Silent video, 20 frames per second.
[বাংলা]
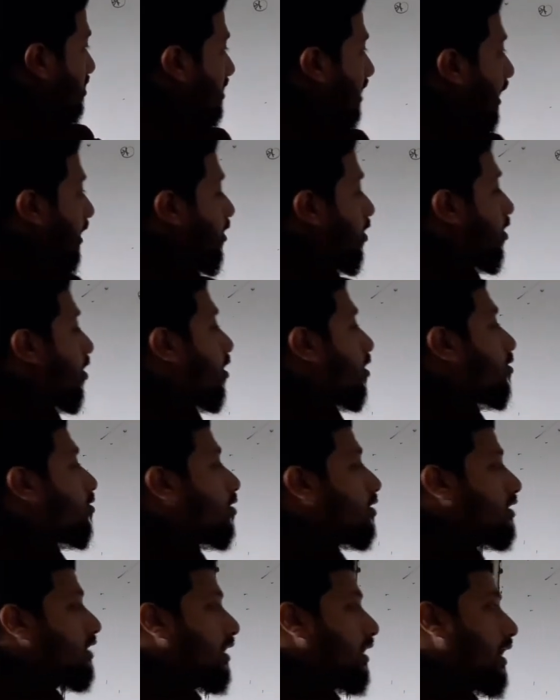স্থানীয় অঙ্ক
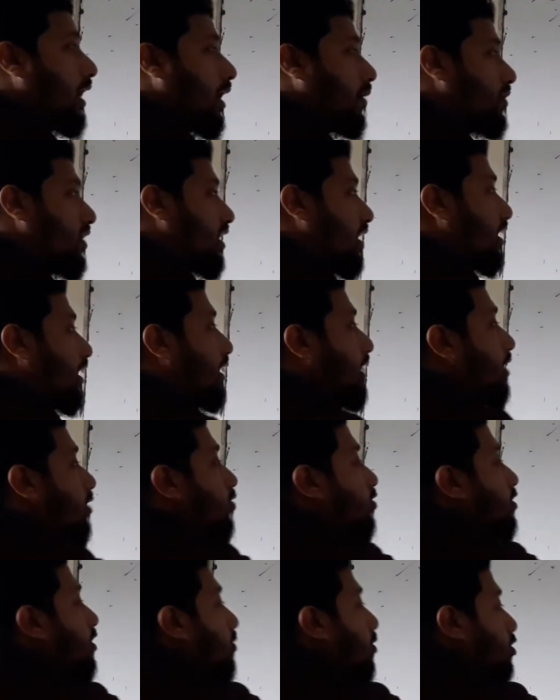দিয়ে আমি এখানে
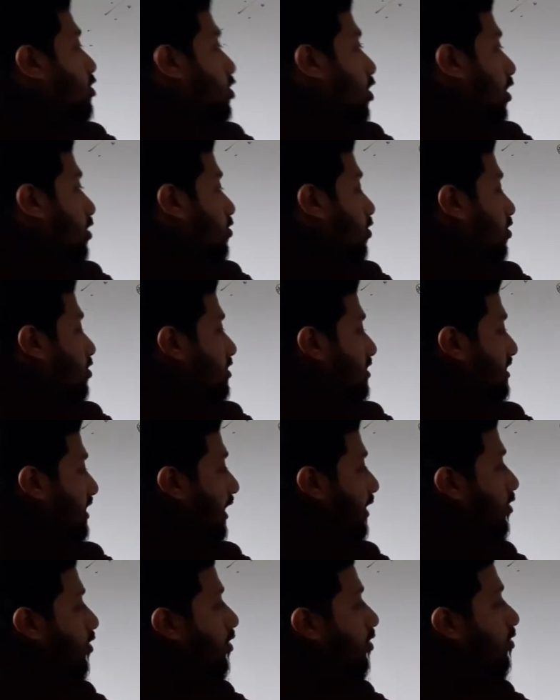গুণ দেব শতক
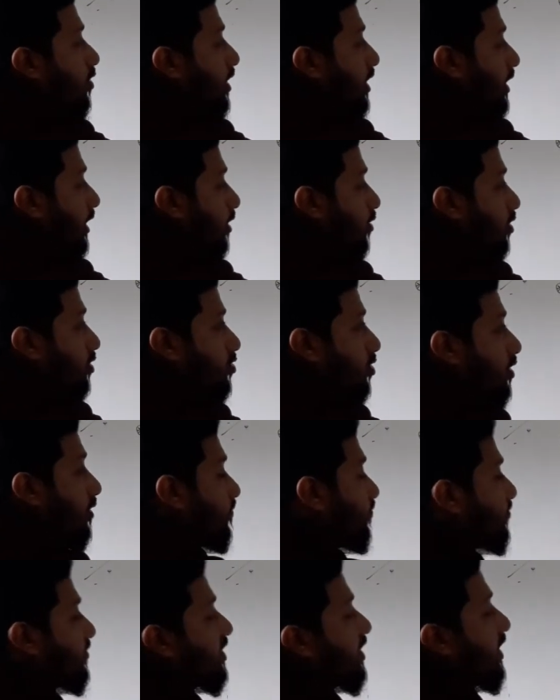স্থানীয় অঙ্ক এখানে কত
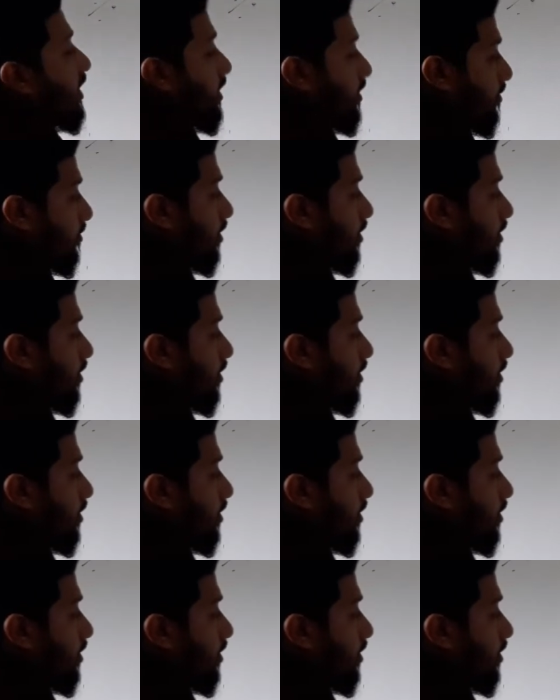তিন